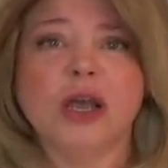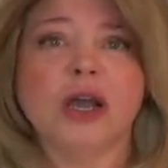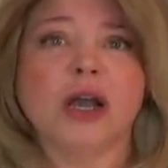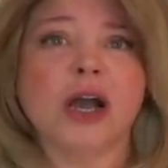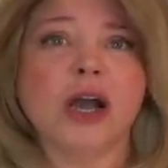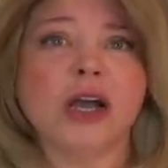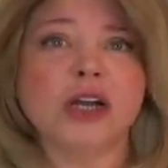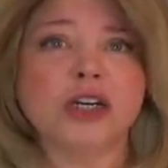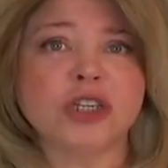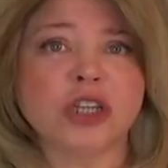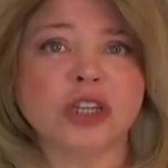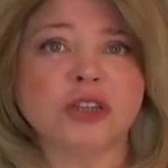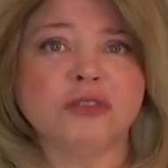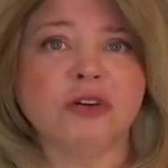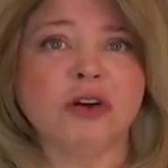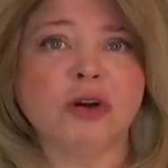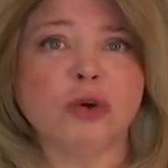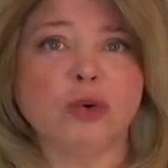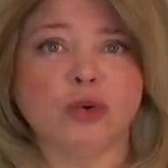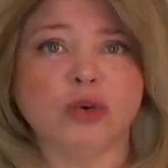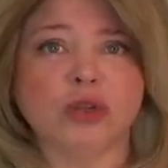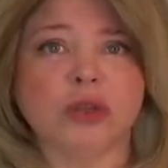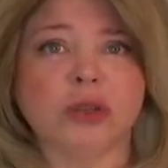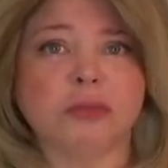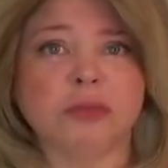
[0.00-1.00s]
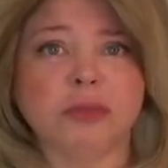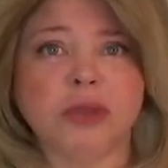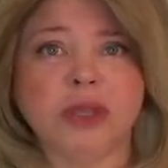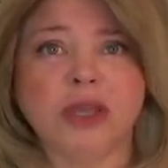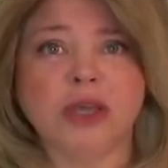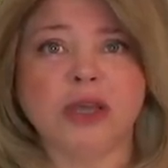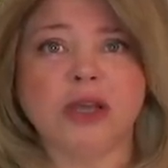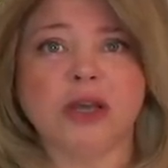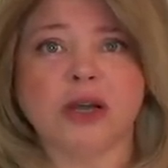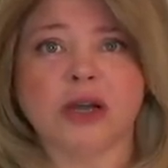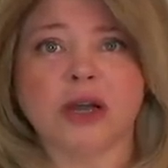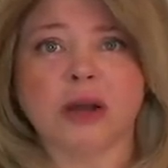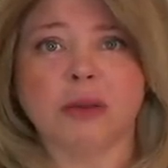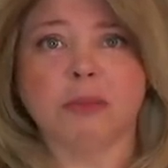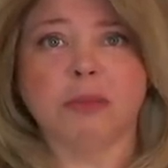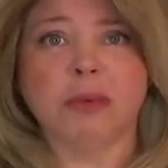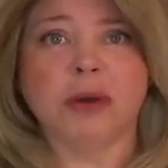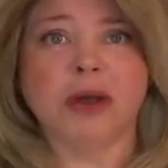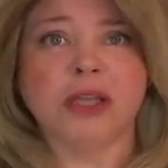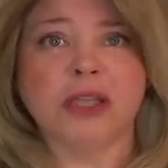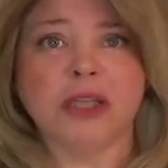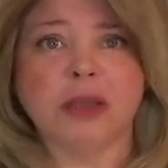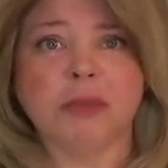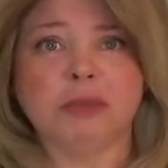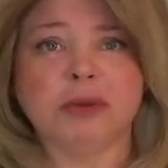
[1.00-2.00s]
Каждые два года мне
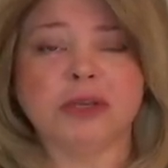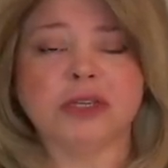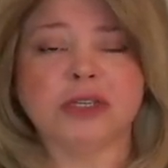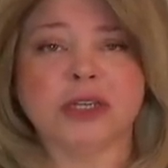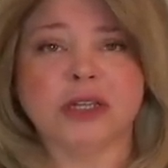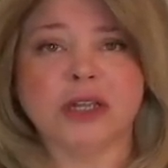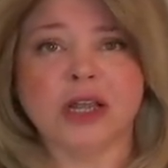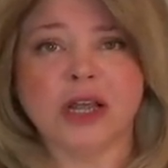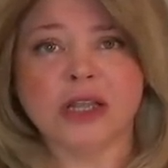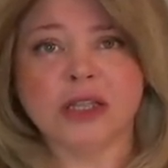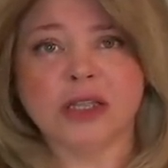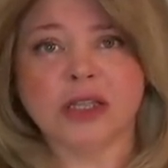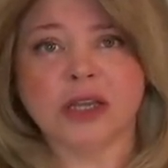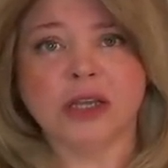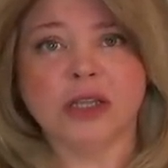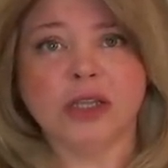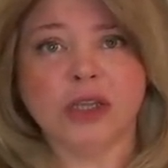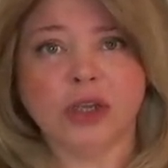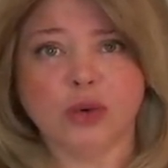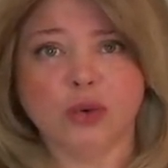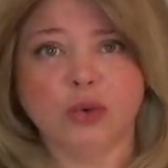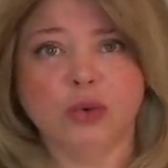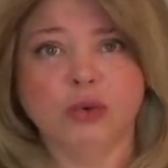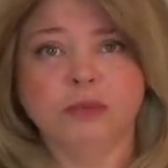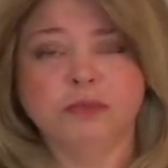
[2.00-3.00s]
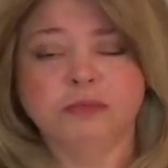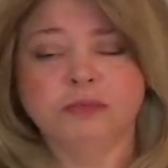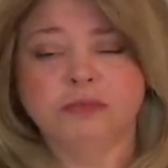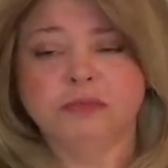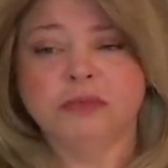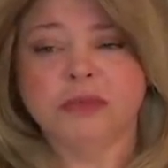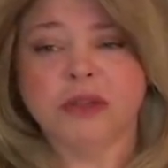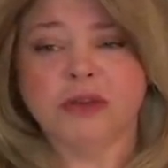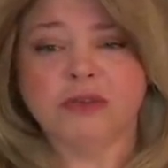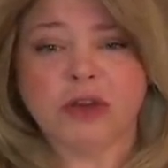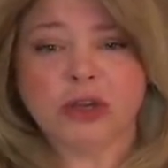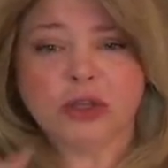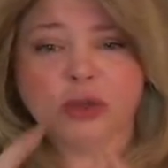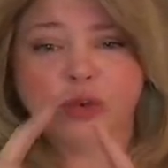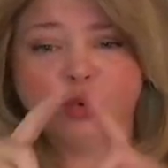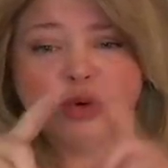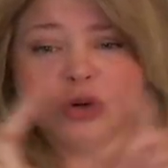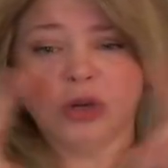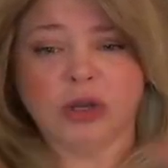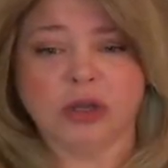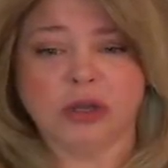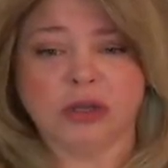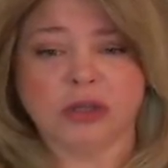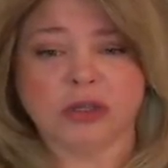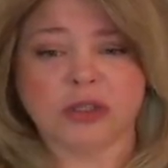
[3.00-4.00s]
компания присылает книгу, в
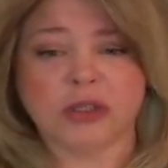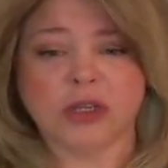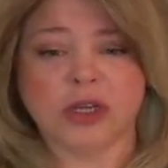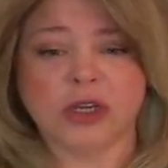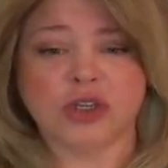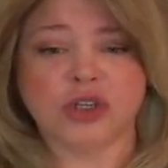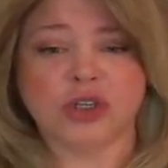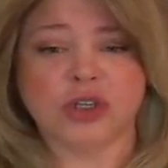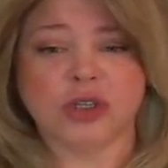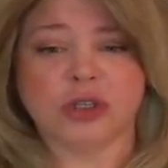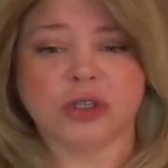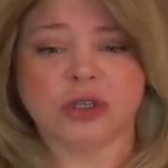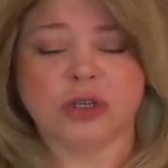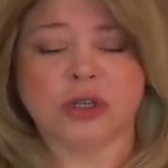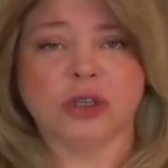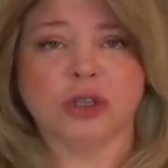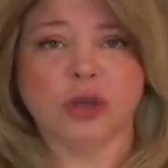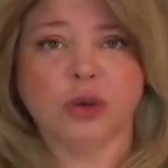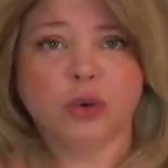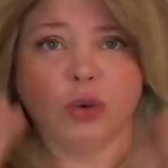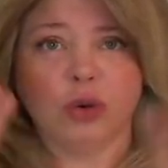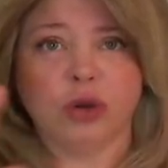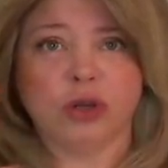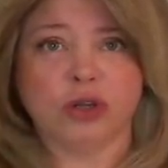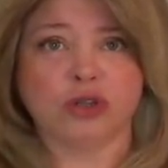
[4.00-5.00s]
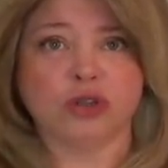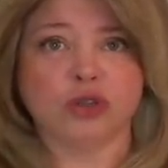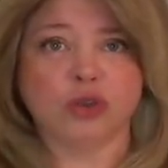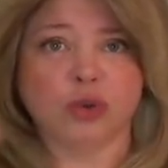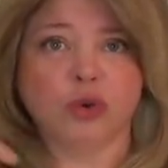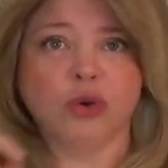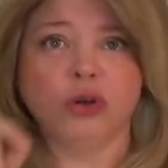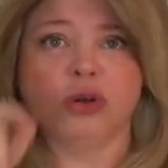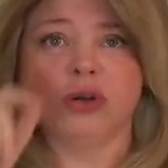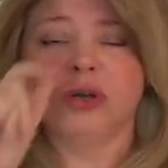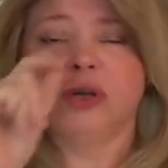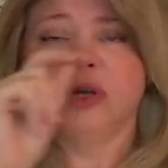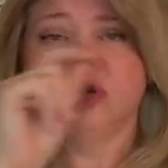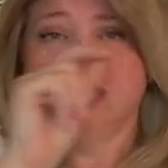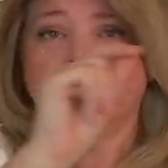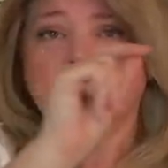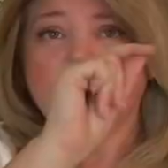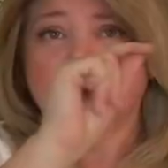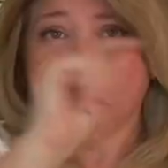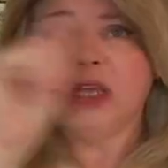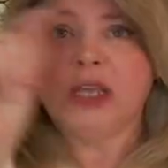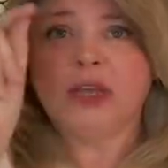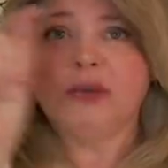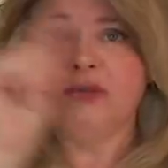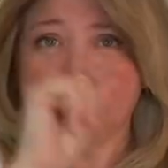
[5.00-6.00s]
которой, значит, э, такой листок,
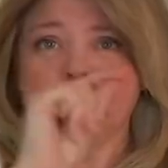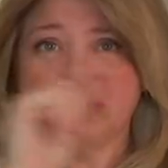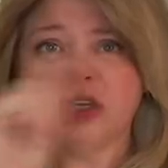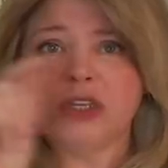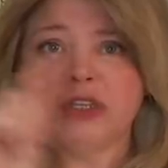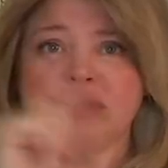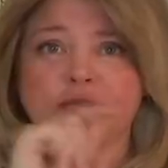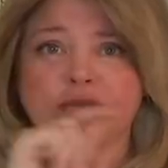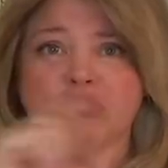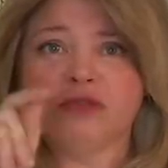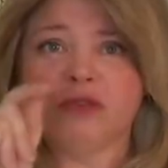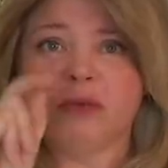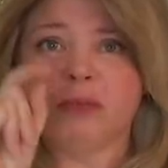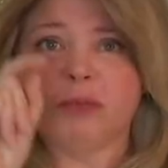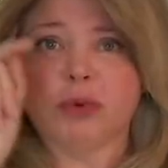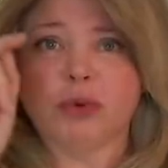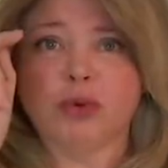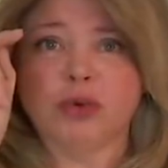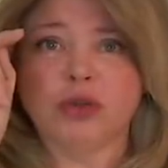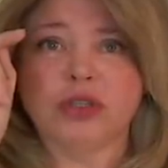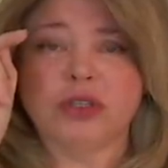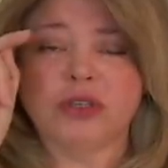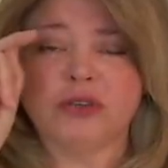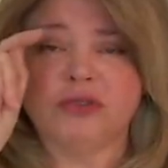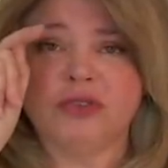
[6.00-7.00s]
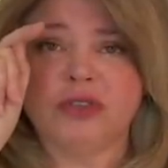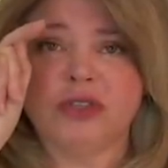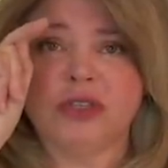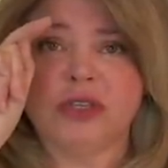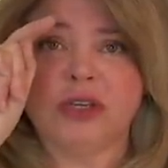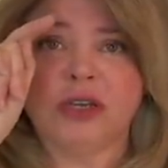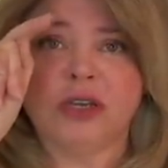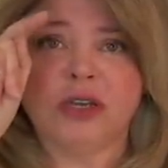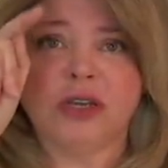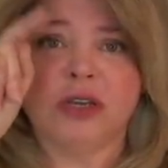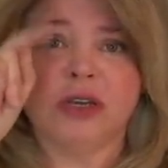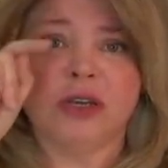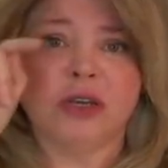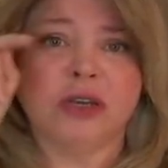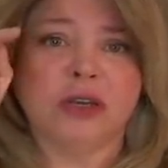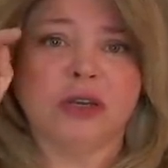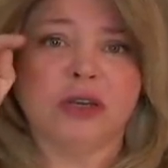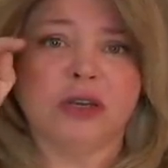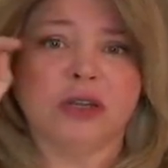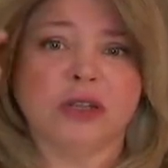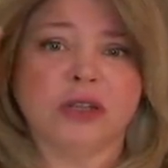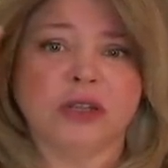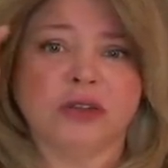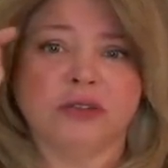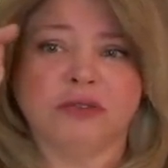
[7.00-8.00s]
и вот эти вот вопросы
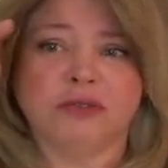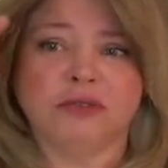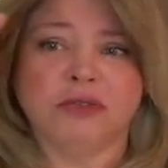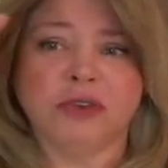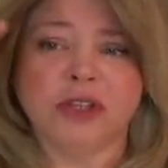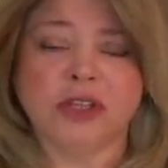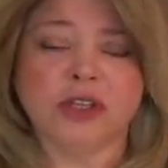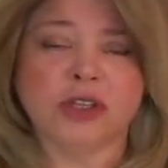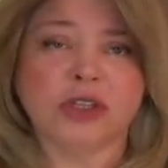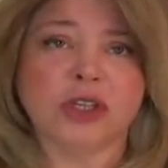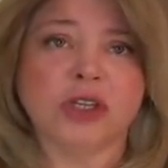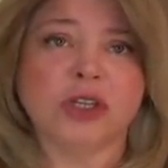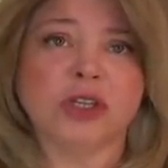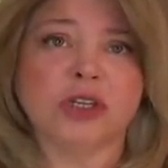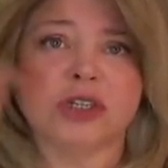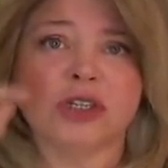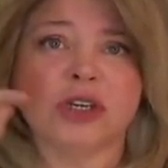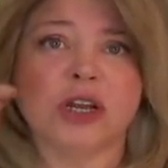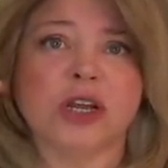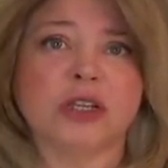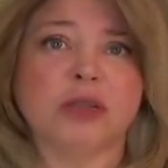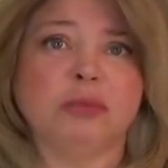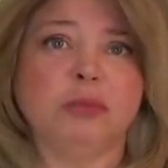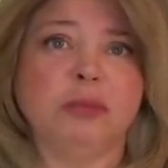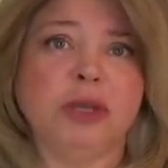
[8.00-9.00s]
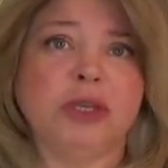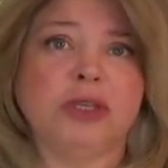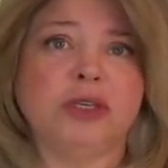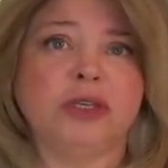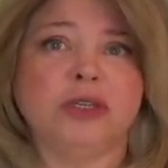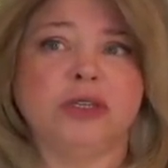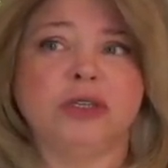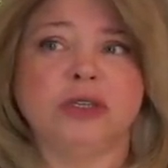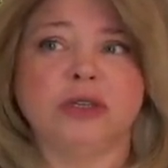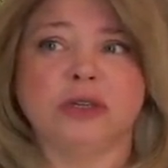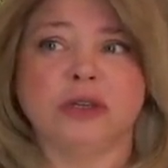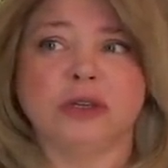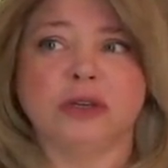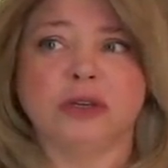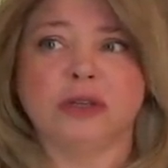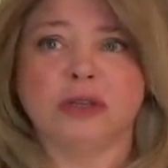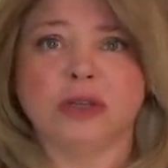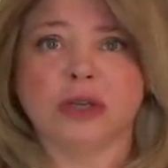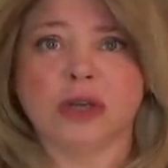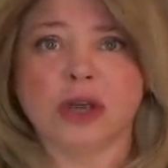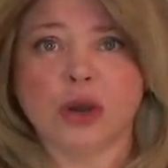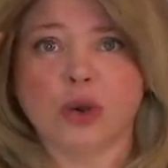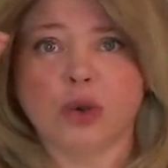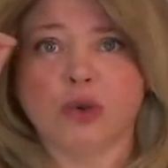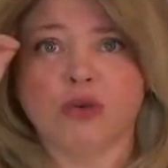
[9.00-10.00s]
все, ты, вы, ты должна отметить,
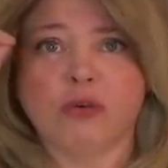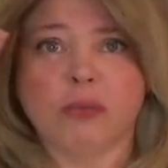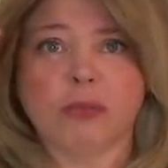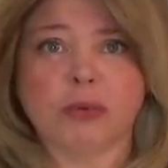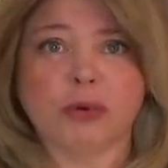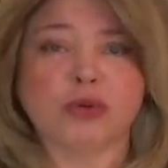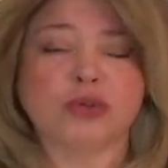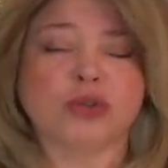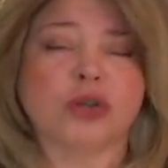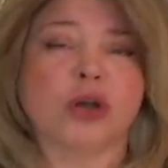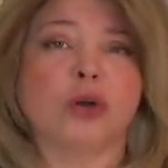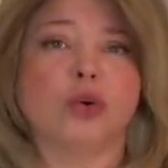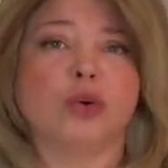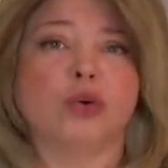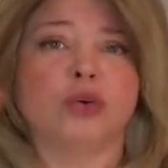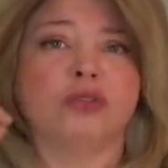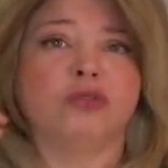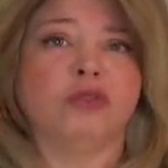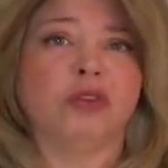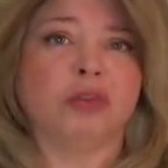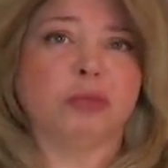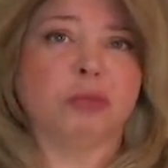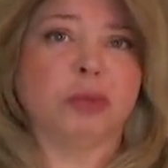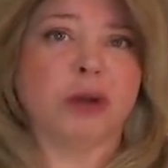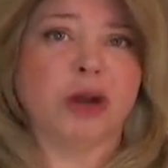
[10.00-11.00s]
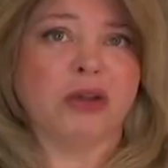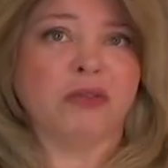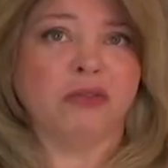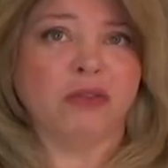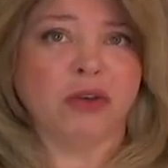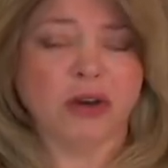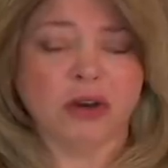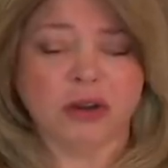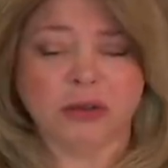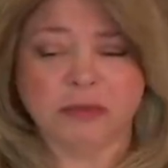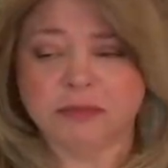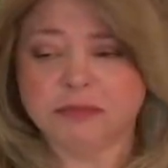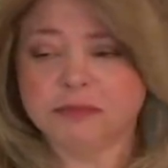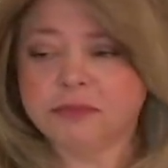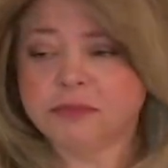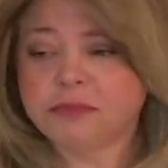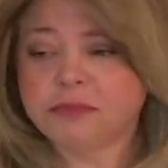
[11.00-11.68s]
на какой вопрос какой ответ правильный.